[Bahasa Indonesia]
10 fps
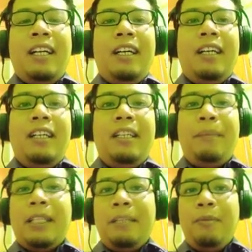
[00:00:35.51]
uh, di
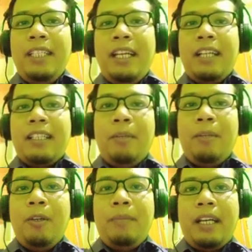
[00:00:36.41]
pertemuan yang
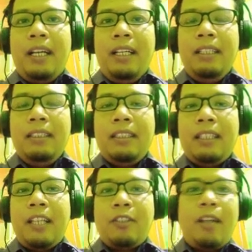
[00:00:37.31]
sebelumnya
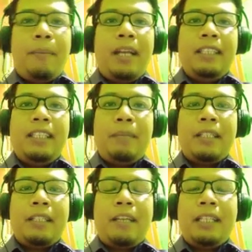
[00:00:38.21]
kita sudah belajar
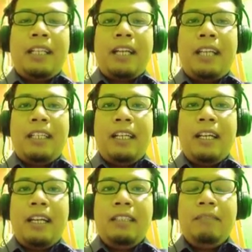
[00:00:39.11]
bersama terkait
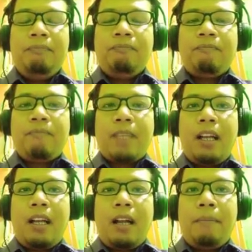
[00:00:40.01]
dengan
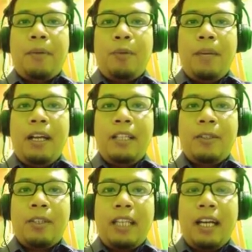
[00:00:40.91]
perubahan
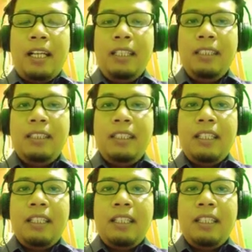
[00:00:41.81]
sosial,